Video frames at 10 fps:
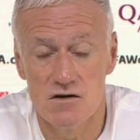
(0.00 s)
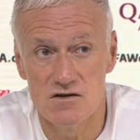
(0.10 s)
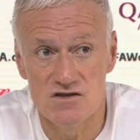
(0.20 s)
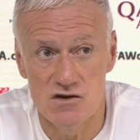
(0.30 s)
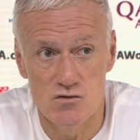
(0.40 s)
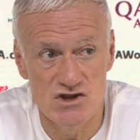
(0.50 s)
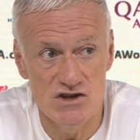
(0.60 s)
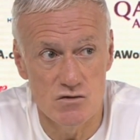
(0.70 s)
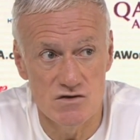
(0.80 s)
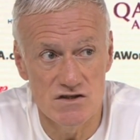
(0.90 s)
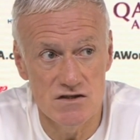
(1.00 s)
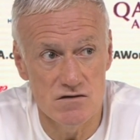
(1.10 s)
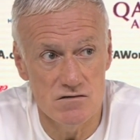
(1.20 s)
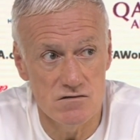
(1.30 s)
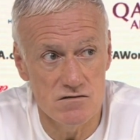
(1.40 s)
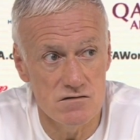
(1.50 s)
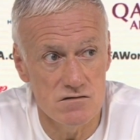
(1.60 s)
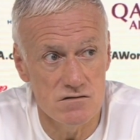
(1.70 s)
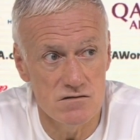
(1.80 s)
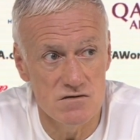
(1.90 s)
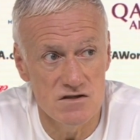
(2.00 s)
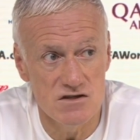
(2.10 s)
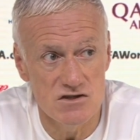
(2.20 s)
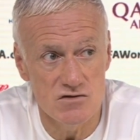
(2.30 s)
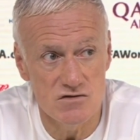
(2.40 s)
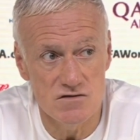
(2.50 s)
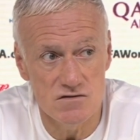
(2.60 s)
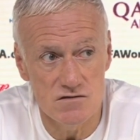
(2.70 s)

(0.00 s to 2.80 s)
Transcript: c'est logique aussi que on ait des choses